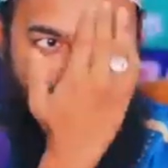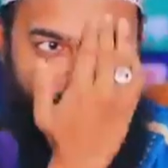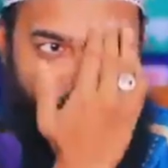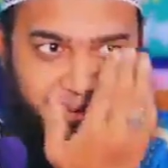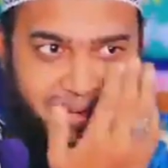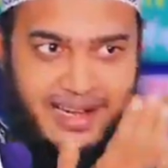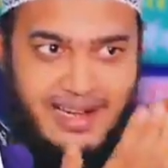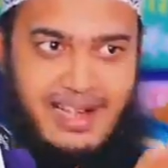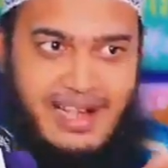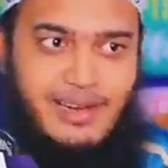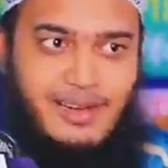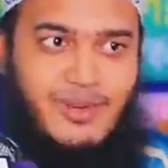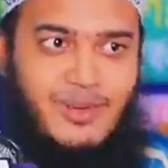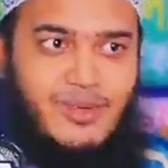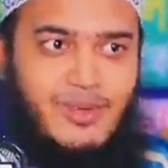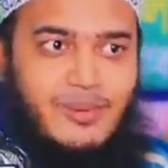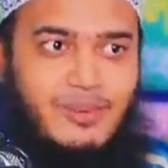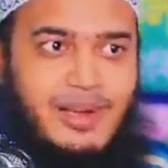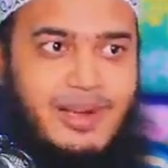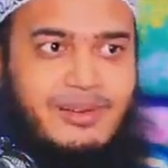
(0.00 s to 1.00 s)
এই
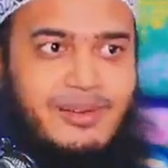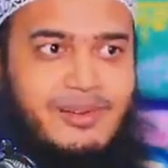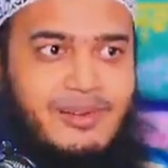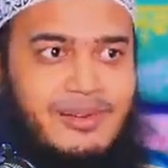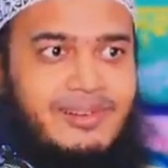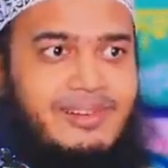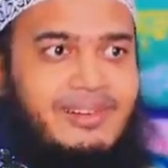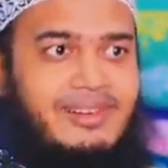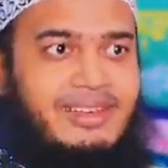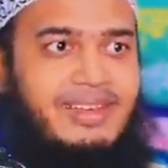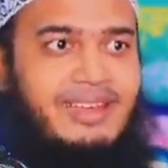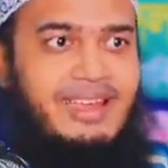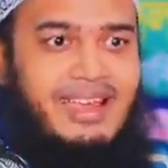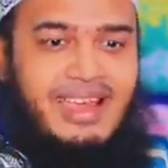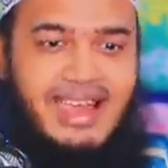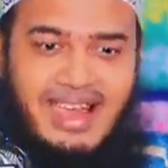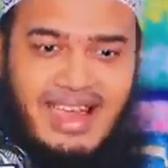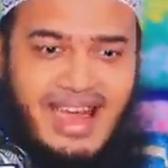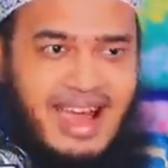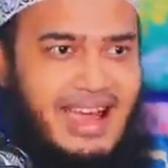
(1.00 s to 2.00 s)
কপালটার কত ভাগ্য
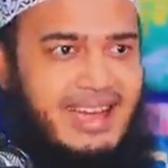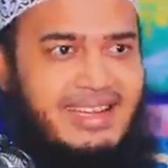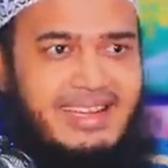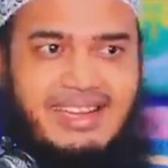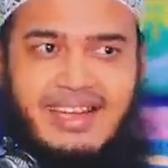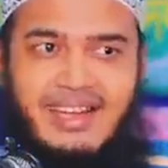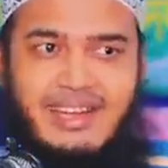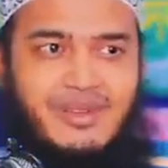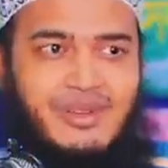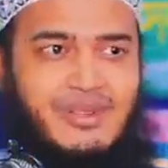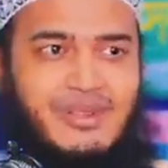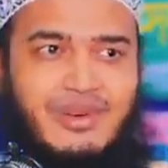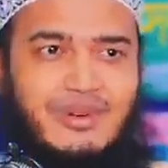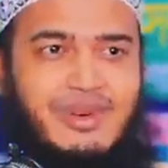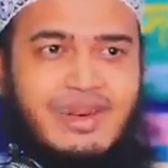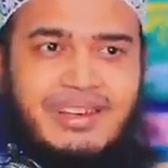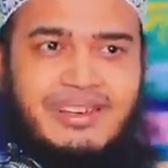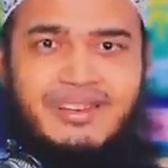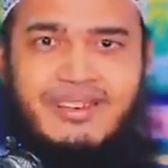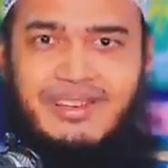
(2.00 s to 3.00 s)
এই হাতটার কত